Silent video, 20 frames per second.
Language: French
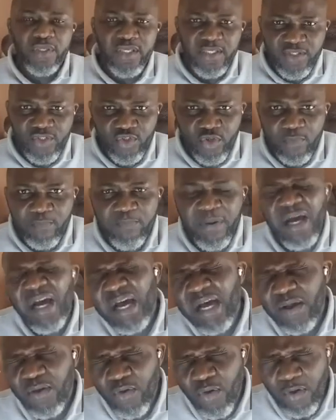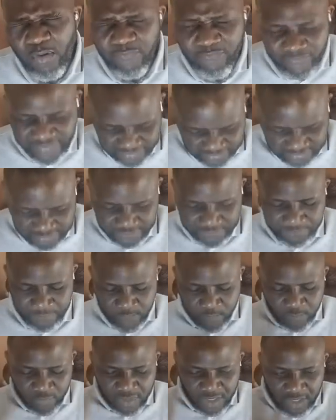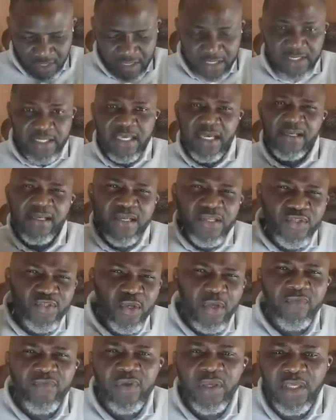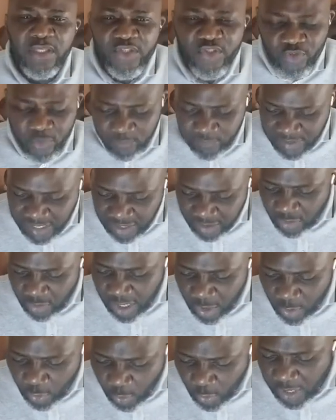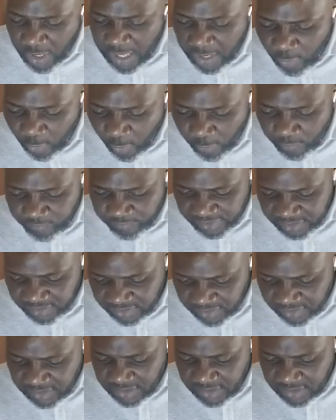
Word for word: qui ne sont pas encore faites. Il y a des œuvres qui ne sont pas encore accomplies.